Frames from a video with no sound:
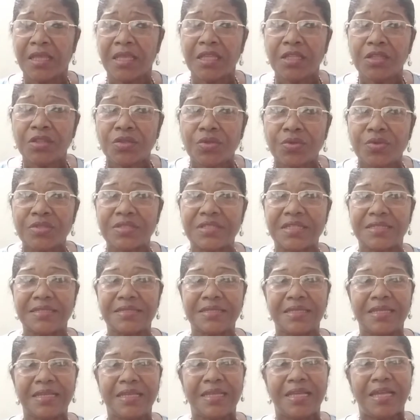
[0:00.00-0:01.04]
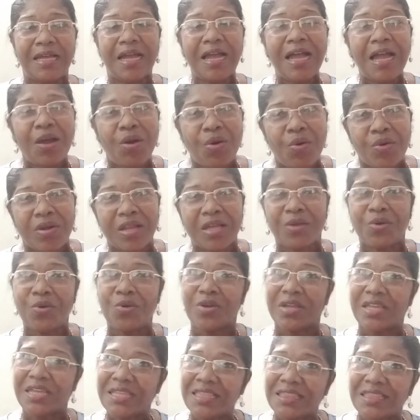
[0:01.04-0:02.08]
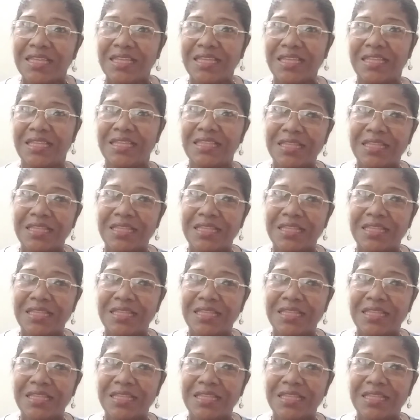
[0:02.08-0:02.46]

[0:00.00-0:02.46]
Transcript: Entonces, Ahora con este,